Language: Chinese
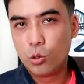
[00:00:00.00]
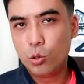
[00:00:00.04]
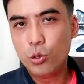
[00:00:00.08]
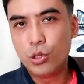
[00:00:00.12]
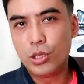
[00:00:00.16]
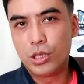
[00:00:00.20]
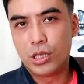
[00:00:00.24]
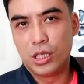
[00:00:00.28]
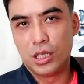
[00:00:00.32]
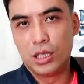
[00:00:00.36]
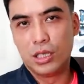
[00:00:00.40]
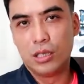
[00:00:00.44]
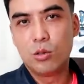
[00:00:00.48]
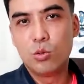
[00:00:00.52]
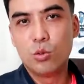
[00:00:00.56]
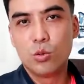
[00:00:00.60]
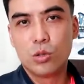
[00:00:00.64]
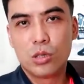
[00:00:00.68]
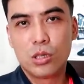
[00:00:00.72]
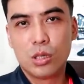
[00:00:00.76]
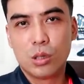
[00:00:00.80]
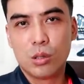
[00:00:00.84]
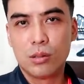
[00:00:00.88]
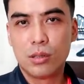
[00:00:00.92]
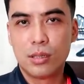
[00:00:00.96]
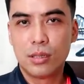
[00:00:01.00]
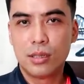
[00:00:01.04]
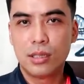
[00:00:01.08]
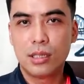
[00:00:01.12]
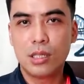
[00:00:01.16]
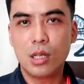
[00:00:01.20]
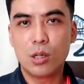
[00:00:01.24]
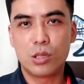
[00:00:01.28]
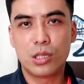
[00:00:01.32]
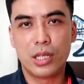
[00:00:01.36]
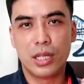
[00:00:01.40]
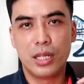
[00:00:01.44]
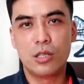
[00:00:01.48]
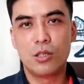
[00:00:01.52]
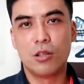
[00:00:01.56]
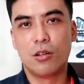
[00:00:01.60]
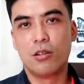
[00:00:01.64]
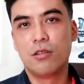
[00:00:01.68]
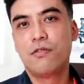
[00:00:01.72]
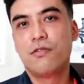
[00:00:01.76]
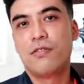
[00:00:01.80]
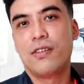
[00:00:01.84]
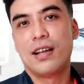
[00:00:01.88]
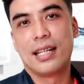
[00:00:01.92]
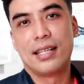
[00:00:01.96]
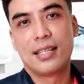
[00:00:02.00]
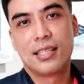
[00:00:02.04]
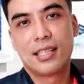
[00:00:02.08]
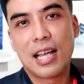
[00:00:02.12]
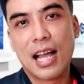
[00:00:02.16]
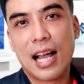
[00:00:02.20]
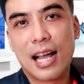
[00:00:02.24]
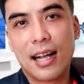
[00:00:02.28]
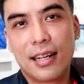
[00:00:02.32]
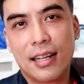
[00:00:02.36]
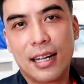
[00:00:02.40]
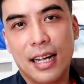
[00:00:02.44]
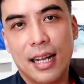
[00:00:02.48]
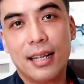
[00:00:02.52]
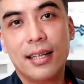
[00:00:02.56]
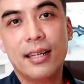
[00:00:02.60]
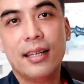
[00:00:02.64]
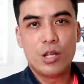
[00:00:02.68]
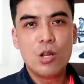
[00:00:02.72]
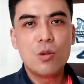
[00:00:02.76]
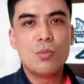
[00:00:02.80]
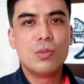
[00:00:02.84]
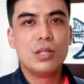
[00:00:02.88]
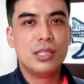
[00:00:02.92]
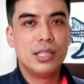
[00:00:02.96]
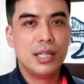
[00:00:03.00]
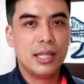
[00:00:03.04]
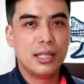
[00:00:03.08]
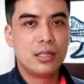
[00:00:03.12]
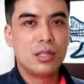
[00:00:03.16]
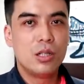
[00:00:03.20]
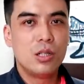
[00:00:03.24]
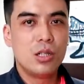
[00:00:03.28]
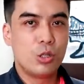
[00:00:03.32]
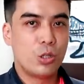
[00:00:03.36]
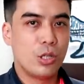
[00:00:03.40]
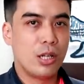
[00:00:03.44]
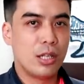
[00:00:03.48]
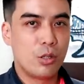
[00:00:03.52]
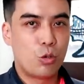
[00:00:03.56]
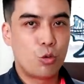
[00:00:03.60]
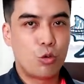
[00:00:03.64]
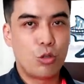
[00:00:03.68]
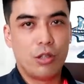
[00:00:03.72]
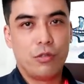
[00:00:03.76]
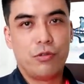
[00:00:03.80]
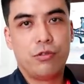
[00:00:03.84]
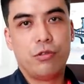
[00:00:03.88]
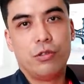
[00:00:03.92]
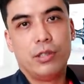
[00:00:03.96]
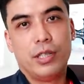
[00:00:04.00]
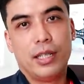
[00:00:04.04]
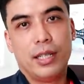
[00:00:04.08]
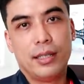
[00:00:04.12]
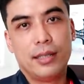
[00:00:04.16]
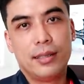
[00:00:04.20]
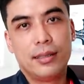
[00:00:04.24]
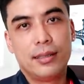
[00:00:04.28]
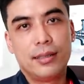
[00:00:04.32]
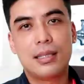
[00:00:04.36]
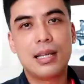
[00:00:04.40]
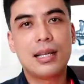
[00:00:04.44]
欲擒故纵，造成一种反差感，因为我们人都会喜欢说服人。